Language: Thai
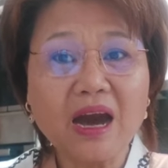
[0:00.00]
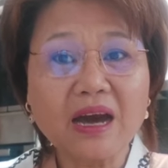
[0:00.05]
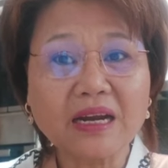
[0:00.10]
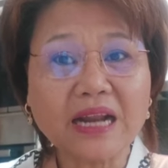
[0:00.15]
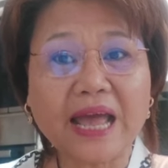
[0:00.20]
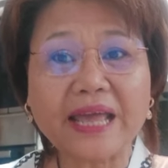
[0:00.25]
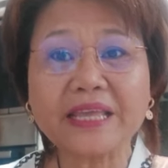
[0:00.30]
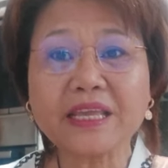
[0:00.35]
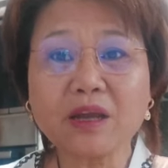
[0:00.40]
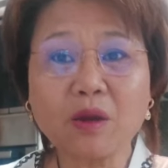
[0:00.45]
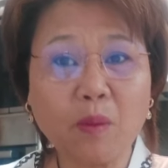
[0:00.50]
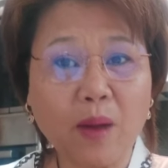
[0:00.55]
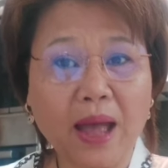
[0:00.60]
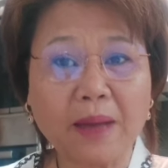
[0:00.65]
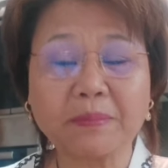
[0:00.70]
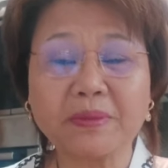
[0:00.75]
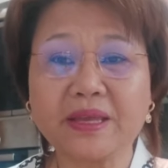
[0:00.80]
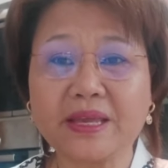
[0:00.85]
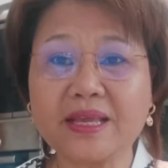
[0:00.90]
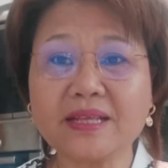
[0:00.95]
ไร้ควา
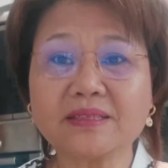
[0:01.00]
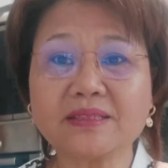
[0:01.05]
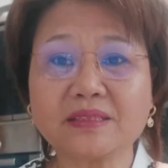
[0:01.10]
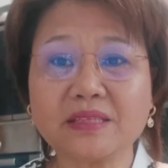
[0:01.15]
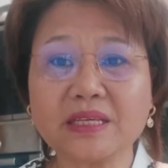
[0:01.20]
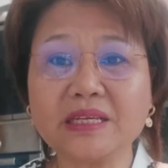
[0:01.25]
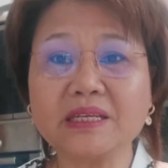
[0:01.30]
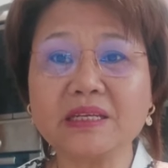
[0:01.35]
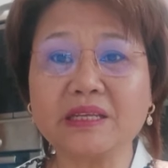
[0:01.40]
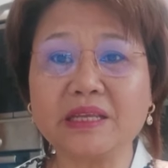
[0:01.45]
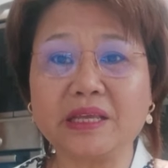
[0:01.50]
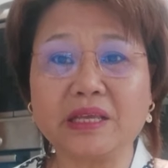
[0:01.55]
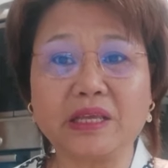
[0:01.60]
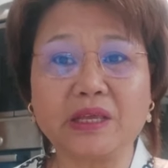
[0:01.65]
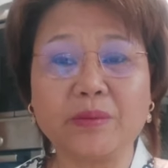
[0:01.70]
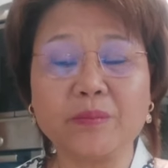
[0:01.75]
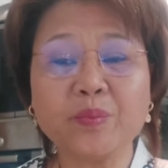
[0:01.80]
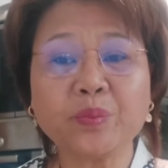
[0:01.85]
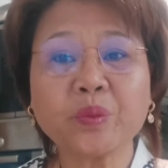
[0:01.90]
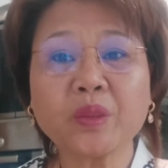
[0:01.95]
มคิดสิ้นดี
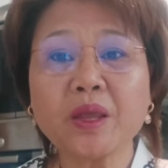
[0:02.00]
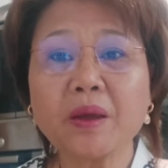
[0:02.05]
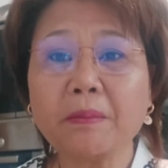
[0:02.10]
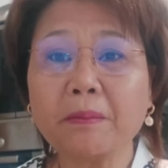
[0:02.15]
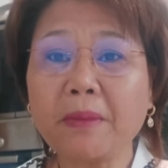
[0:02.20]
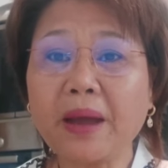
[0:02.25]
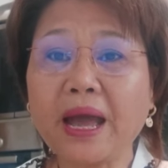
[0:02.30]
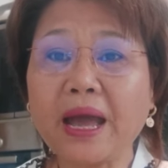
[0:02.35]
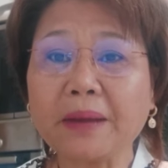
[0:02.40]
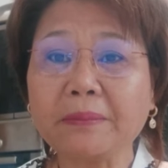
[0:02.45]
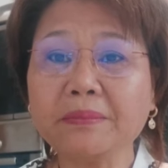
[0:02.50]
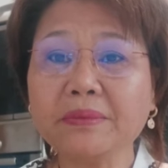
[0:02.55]
มา